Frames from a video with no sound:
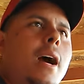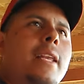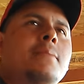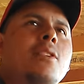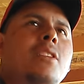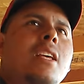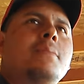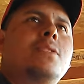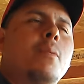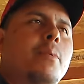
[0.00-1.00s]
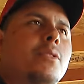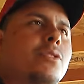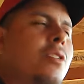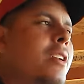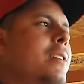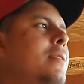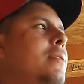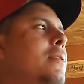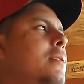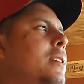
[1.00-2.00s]
Ahí les voy otra de mis
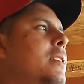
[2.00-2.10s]
composiciones